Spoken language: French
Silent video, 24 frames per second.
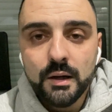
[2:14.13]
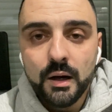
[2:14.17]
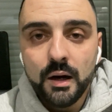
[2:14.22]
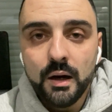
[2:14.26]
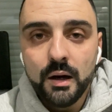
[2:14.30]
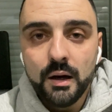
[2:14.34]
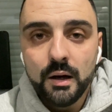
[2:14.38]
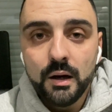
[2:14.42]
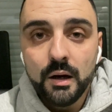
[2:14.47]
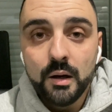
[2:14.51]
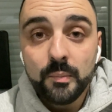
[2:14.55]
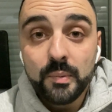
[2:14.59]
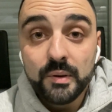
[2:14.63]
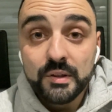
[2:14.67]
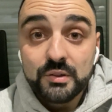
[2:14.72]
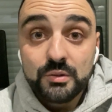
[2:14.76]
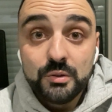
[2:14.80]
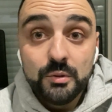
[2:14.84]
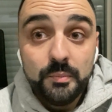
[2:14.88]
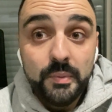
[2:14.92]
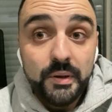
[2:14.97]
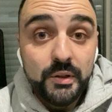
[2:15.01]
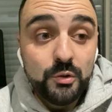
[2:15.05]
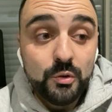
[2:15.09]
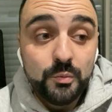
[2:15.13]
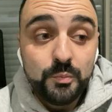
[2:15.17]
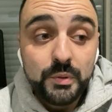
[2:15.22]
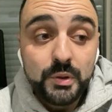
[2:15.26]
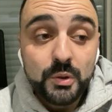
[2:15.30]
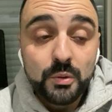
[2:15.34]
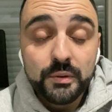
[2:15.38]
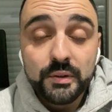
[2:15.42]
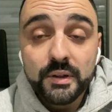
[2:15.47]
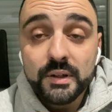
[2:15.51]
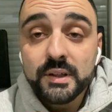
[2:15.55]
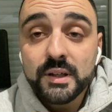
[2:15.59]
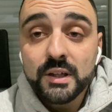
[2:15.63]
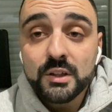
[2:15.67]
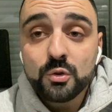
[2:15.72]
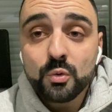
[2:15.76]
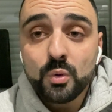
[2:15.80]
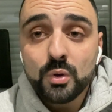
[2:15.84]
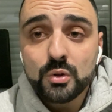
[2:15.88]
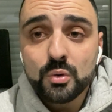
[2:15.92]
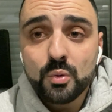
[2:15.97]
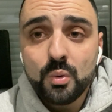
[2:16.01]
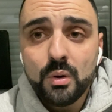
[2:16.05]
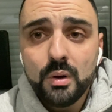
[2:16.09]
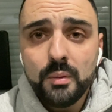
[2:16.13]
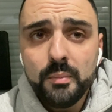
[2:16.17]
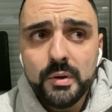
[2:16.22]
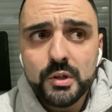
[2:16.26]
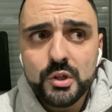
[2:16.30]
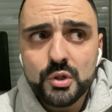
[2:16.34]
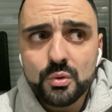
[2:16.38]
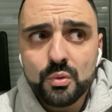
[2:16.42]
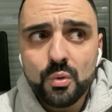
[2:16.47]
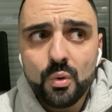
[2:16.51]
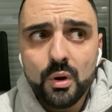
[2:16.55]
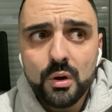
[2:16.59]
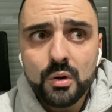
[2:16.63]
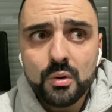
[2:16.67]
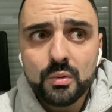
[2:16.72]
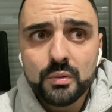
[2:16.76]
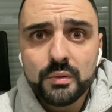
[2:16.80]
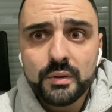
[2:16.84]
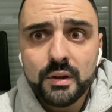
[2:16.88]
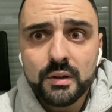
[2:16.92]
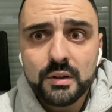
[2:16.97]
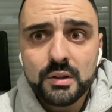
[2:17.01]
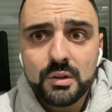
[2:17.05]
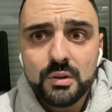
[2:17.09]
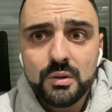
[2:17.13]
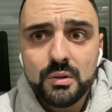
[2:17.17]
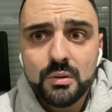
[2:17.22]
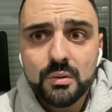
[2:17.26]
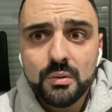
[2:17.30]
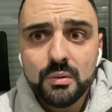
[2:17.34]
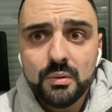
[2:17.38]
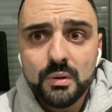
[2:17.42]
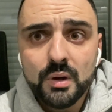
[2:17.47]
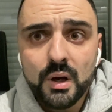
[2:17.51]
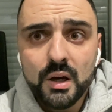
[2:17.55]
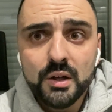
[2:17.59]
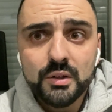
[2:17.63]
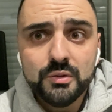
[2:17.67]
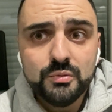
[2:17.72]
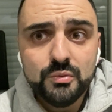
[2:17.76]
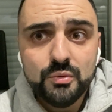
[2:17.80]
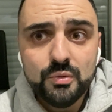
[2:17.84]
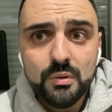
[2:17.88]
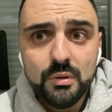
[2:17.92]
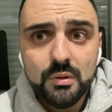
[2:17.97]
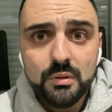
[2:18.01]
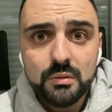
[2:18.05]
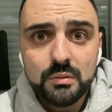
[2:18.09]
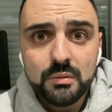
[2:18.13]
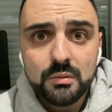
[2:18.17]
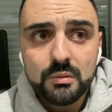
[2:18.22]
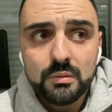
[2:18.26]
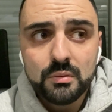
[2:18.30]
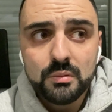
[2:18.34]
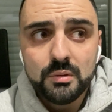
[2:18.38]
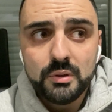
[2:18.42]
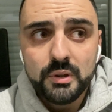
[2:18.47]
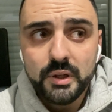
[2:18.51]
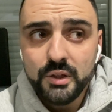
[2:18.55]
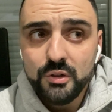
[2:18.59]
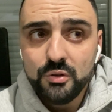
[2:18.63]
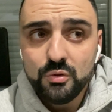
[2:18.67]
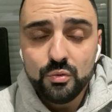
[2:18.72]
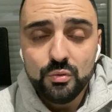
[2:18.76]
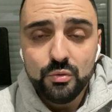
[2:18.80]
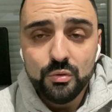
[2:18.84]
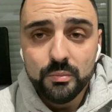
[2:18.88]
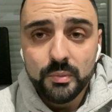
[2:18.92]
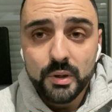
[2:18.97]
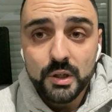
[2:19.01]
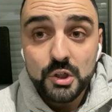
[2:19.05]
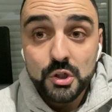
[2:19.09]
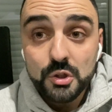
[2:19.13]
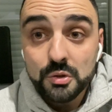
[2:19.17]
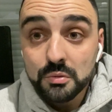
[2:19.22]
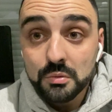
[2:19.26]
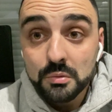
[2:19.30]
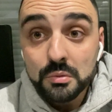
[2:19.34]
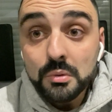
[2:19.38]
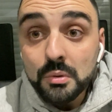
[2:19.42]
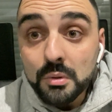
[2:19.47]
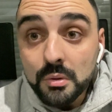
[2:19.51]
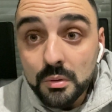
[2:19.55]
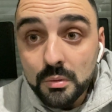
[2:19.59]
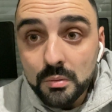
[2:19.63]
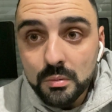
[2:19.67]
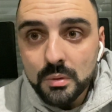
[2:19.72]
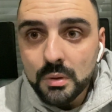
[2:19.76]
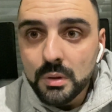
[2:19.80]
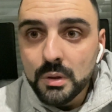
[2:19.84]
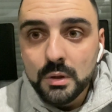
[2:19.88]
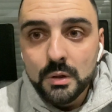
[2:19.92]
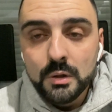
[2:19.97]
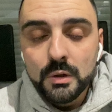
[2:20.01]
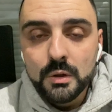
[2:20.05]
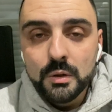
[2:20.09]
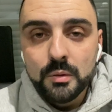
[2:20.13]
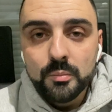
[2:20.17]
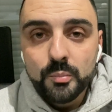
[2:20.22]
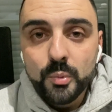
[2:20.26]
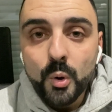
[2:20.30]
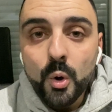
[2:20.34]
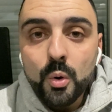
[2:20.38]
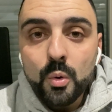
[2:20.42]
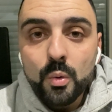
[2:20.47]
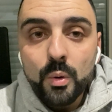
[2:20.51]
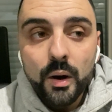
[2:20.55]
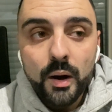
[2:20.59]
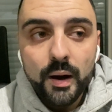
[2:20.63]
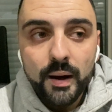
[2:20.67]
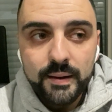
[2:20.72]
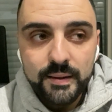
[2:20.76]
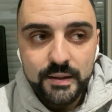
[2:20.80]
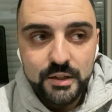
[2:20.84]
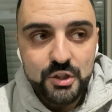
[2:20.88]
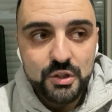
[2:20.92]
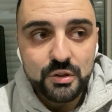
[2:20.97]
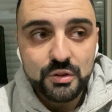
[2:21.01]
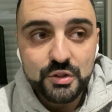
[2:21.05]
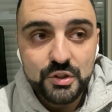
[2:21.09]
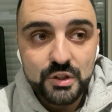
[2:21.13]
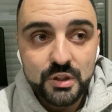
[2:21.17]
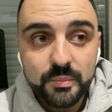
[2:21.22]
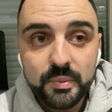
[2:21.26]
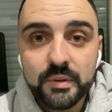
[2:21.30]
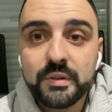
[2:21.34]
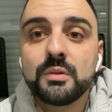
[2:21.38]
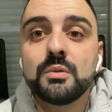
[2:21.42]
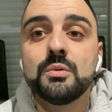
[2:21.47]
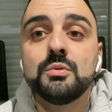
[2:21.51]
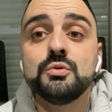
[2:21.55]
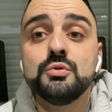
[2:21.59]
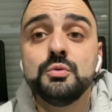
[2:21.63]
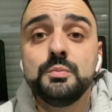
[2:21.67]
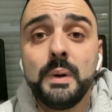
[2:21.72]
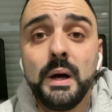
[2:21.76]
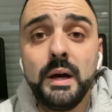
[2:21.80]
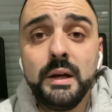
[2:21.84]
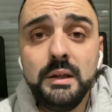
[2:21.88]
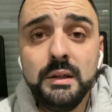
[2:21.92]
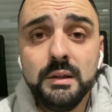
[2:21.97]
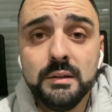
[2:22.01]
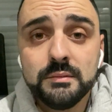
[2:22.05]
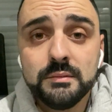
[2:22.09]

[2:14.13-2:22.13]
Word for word: euh, parce que ben, depuis qu'on a le 4-3-3, ben, je crois qu'on n'a qu'un nul. On gagne tous nos matchs, donc pourquoi aller changer Parce qu'on joue Paris